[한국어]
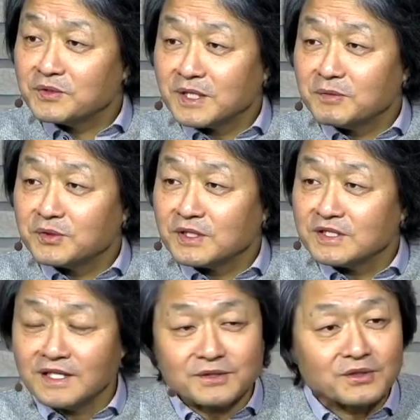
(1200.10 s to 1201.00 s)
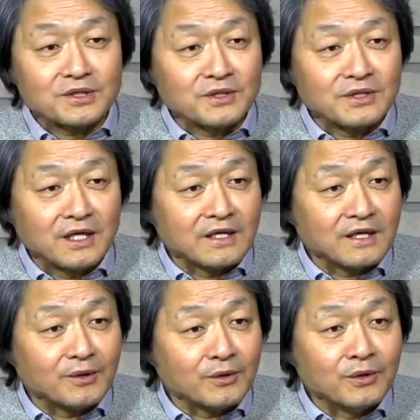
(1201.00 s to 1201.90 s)
사람이 어떻게 신학적인 얘기를
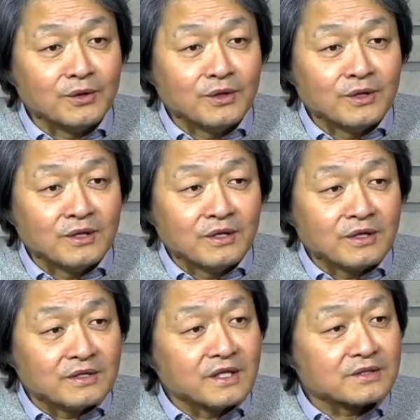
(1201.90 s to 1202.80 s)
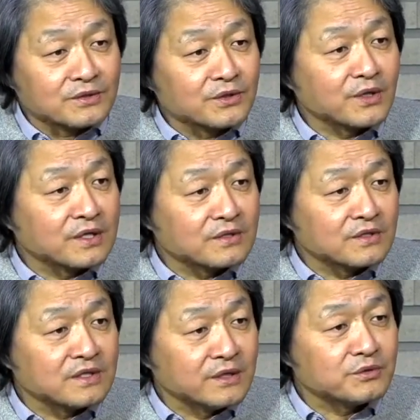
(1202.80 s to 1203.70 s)
하고 그래서
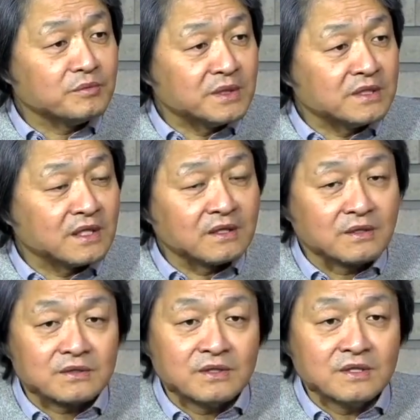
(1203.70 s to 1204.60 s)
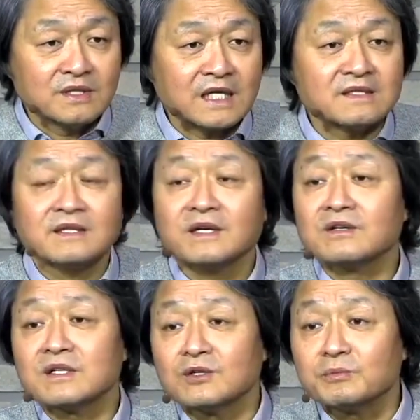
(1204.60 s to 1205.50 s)
성경에서는 예수를 믿는다는 것을 다시
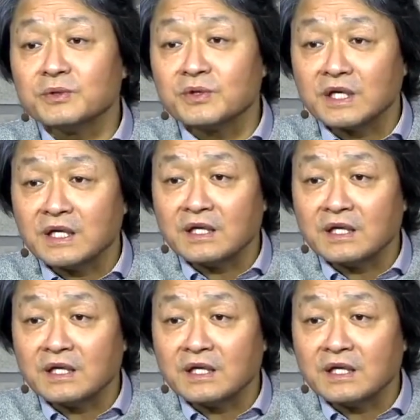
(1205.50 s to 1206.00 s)
태어난다고 표현해.